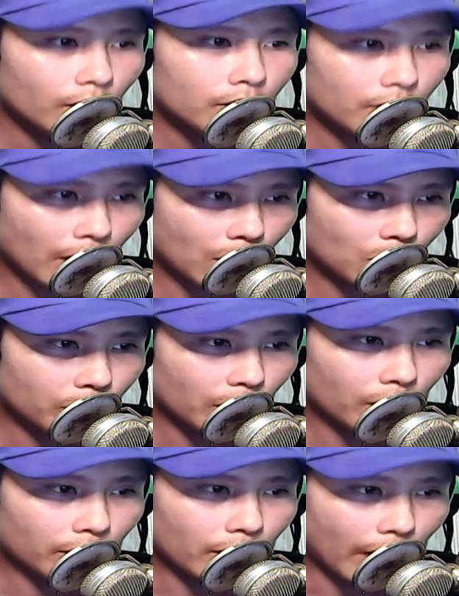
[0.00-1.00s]
sao
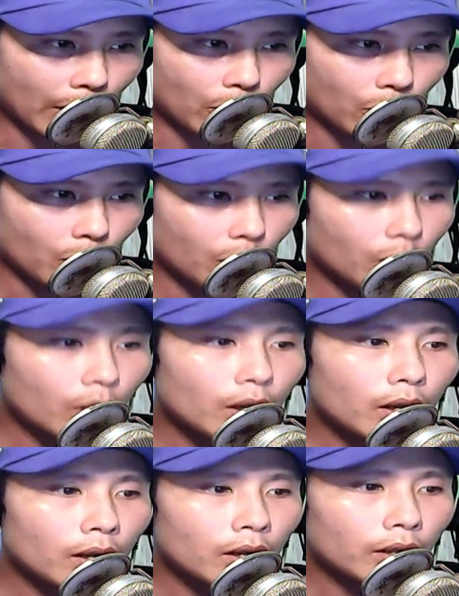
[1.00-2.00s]
như thế nào
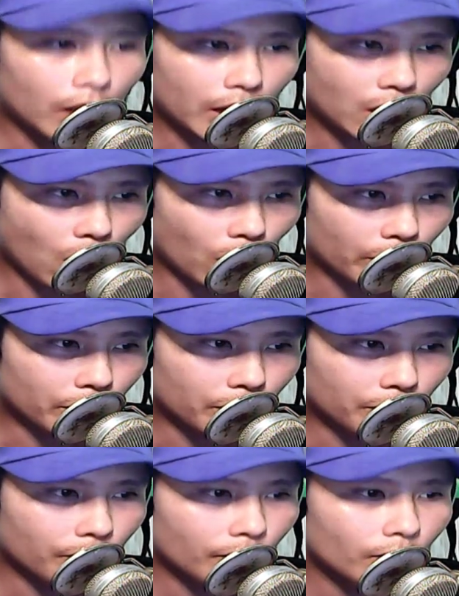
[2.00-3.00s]
kỳ linh hỏi
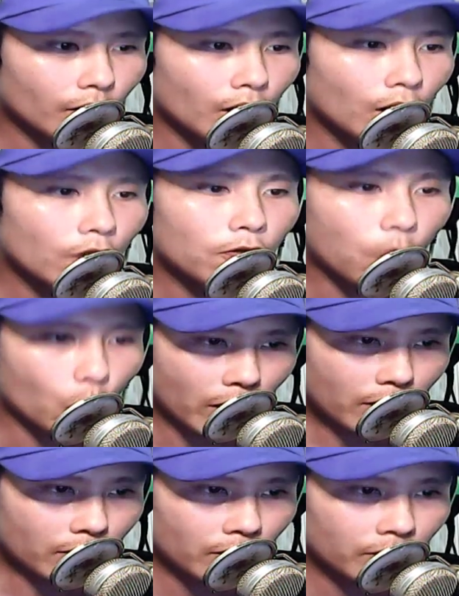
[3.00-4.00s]
phu
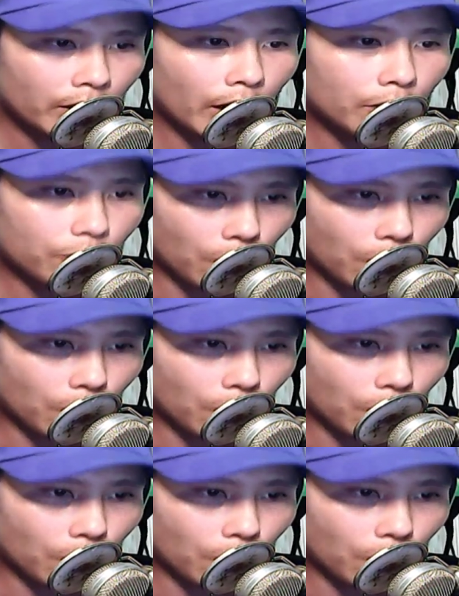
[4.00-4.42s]
nhất thiên